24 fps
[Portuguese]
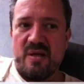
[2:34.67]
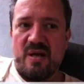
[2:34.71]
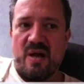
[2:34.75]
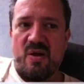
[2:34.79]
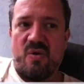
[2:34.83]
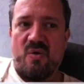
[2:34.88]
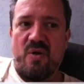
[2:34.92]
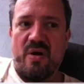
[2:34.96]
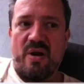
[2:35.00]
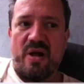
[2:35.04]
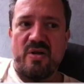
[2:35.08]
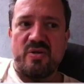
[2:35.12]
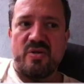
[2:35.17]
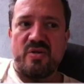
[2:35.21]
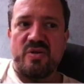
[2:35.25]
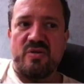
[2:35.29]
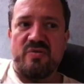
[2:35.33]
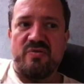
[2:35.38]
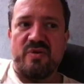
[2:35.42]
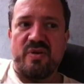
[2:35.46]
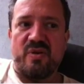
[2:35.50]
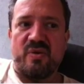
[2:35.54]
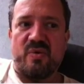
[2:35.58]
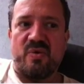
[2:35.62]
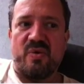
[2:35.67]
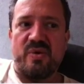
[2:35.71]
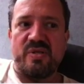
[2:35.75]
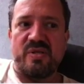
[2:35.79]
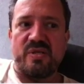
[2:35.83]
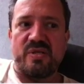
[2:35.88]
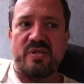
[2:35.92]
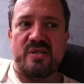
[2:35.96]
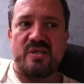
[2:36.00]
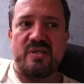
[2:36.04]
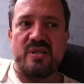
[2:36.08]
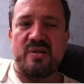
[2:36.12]
a coragem de ver
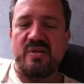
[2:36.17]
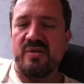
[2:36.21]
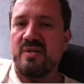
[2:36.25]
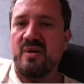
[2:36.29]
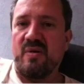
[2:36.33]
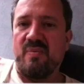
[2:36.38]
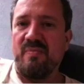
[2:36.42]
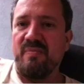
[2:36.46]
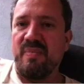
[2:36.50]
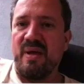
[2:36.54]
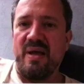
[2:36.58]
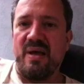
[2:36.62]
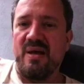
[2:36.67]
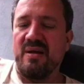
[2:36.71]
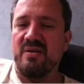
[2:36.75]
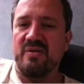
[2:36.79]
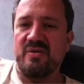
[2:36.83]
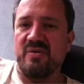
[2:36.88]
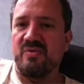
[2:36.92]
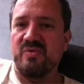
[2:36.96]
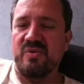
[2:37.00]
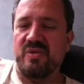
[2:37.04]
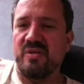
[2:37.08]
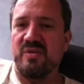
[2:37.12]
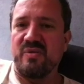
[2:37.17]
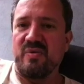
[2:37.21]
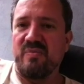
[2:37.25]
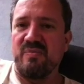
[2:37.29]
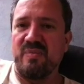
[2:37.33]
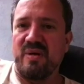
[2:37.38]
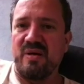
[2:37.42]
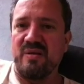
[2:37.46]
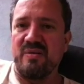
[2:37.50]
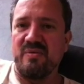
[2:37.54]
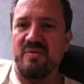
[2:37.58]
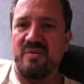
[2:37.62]
coisas que não são belas no ser
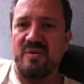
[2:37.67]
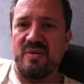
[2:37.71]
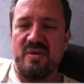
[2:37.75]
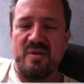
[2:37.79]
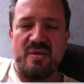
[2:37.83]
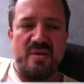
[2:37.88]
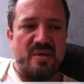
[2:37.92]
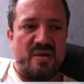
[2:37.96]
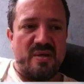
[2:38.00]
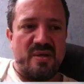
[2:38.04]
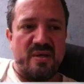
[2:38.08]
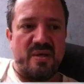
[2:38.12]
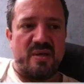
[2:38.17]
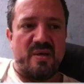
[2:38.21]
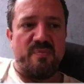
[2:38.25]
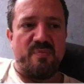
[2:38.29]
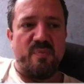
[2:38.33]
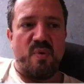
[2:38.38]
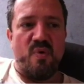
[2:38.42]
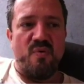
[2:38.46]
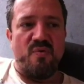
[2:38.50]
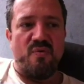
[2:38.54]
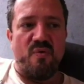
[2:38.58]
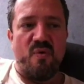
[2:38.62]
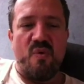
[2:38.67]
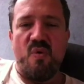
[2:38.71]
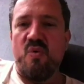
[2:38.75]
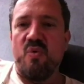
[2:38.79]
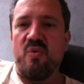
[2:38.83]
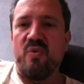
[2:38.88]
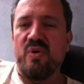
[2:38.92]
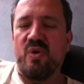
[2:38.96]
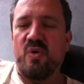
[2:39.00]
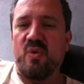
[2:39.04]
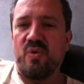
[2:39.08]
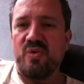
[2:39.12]
humano e que povoam
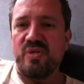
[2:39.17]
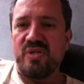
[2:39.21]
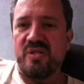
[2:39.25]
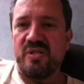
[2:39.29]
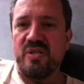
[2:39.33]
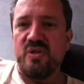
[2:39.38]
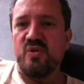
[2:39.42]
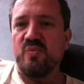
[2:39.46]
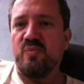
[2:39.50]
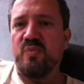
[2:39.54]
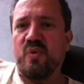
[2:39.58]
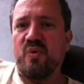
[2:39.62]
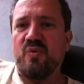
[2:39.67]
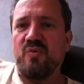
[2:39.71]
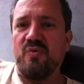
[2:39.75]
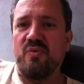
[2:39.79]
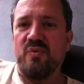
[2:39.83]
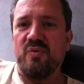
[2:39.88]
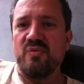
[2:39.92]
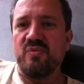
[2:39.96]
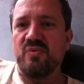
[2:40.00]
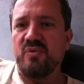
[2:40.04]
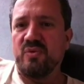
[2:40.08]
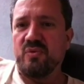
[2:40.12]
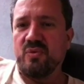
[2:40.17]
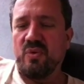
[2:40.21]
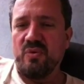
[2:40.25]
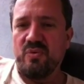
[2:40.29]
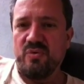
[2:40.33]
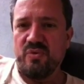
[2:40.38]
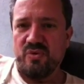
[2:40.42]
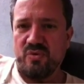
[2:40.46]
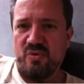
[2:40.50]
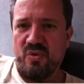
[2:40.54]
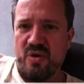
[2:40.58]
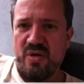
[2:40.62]
o inconsciente profundo de
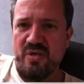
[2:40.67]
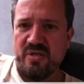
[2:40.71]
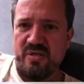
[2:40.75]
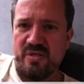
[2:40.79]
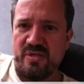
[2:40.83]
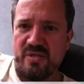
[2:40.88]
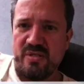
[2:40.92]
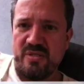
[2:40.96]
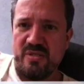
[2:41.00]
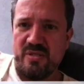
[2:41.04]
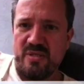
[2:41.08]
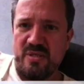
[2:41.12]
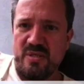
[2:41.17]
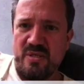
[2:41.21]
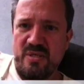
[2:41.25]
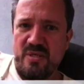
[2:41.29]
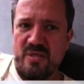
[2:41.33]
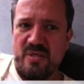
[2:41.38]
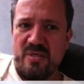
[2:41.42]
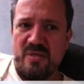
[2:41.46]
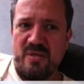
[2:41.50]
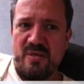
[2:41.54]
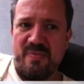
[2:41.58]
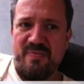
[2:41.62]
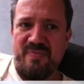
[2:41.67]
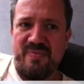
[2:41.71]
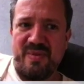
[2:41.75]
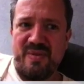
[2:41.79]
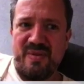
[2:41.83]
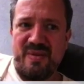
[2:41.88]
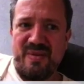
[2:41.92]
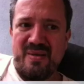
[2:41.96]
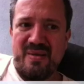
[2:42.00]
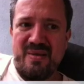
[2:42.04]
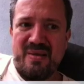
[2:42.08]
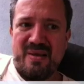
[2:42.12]
todos nós,
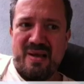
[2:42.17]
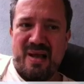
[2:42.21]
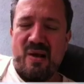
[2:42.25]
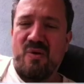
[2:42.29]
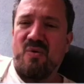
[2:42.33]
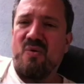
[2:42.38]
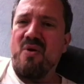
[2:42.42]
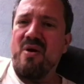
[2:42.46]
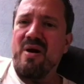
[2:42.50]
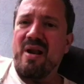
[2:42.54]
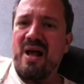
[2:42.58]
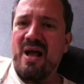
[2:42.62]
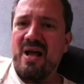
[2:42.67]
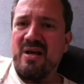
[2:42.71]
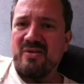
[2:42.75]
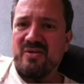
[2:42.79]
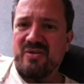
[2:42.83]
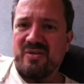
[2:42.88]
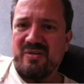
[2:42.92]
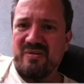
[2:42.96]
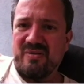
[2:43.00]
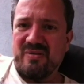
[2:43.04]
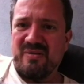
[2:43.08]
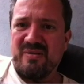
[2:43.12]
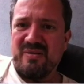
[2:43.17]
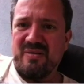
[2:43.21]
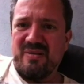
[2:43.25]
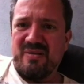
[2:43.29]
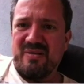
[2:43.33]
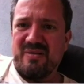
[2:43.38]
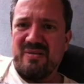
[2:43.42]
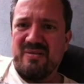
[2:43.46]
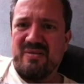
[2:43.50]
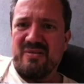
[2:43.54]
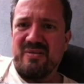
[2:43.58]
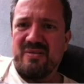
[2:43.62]
a coragem
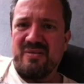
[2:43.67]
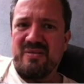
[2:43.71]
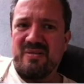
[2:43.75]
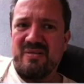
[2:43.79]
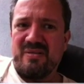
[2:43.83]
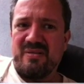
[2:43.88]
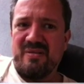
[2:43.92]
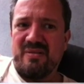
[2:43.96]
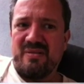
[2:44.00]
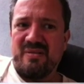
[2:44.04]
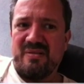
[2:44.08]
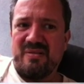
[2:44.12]
de